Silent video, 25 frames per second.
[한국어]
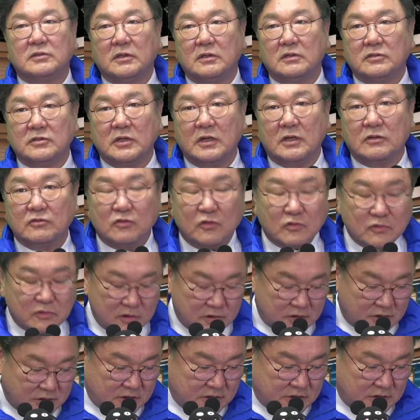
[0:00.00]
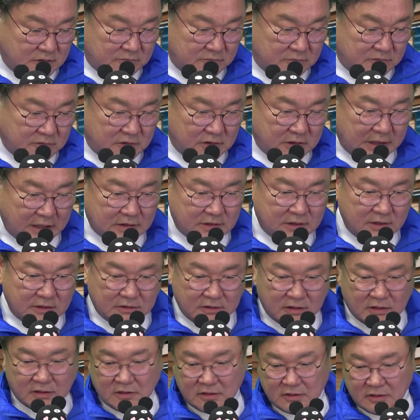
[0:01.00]
제가 초선 시절부터 가장
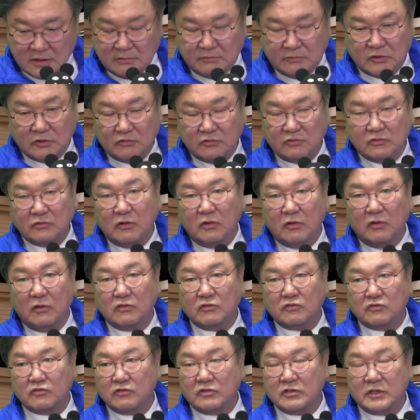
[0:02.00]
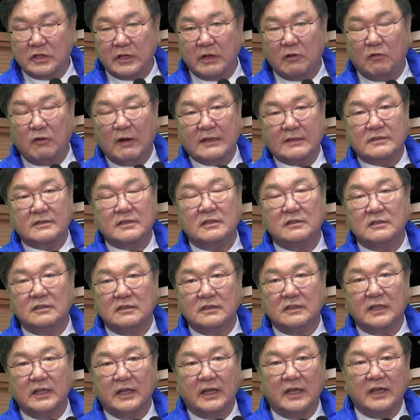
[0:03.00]
역점을 두고 추진해
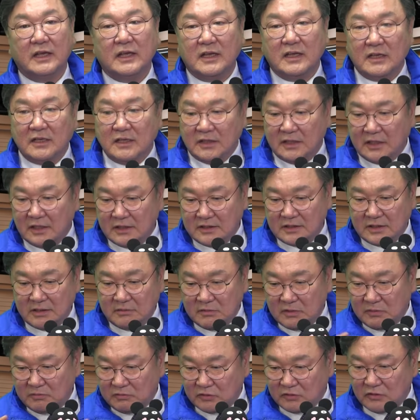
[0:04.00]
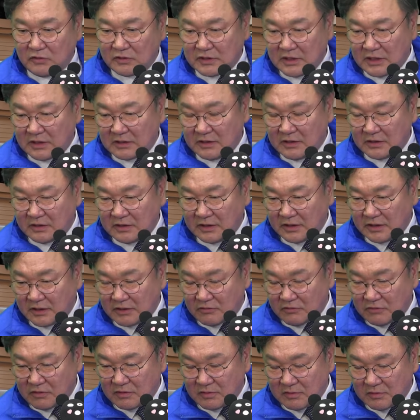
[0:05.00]
왔었는데 이게 이제 뭐 부동산
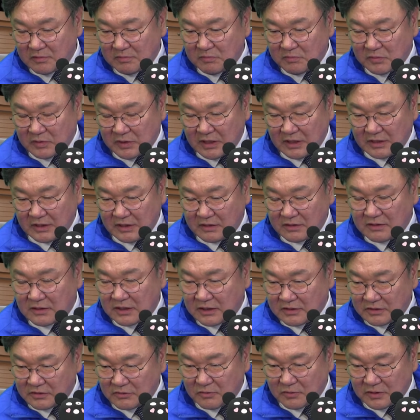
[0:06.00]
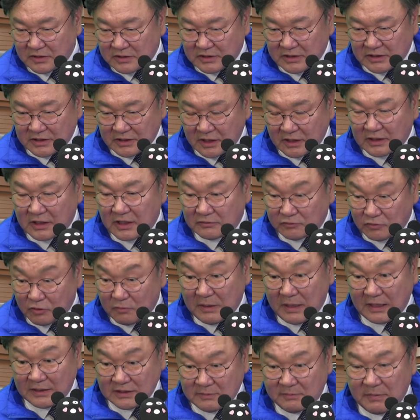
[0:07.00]
경기나 여러 가지로 이제 영향도
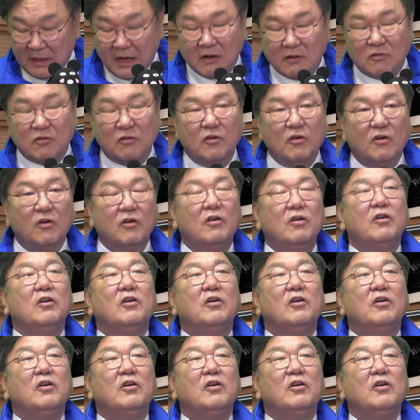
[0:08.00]
많이 받고.